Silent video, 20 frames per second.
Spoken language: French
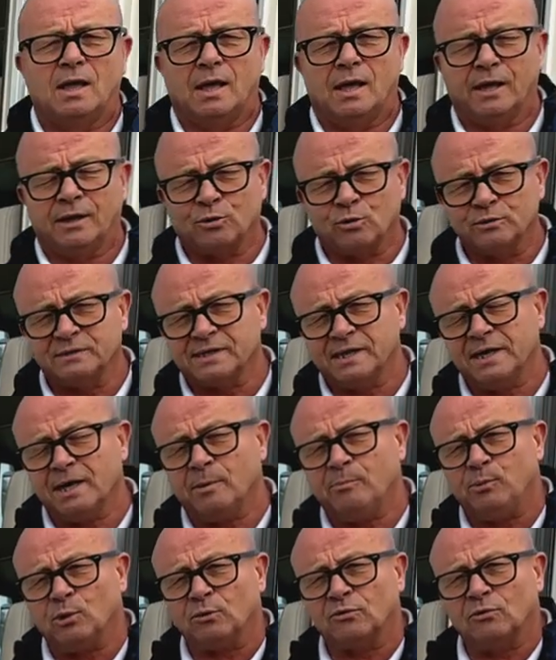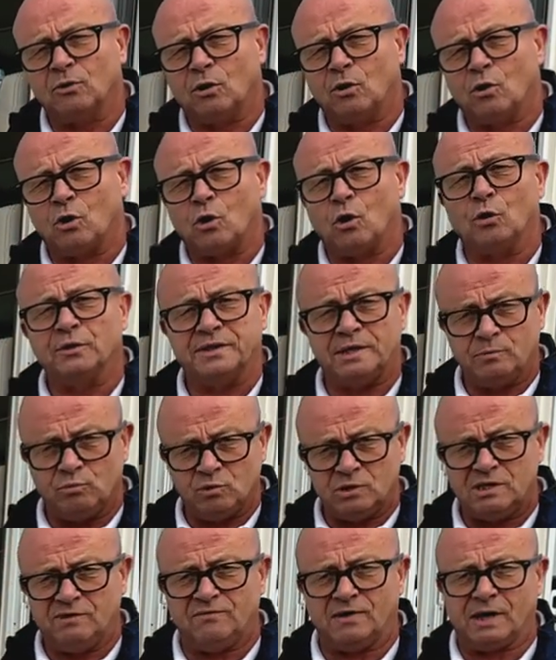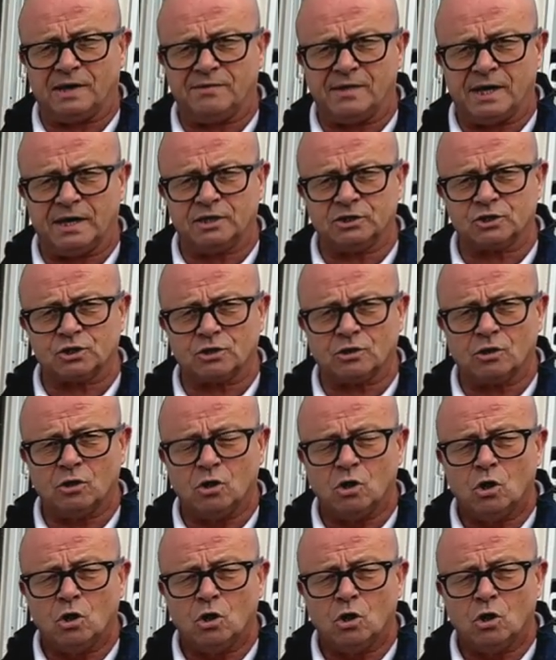Un conseil important en début d'hivernage,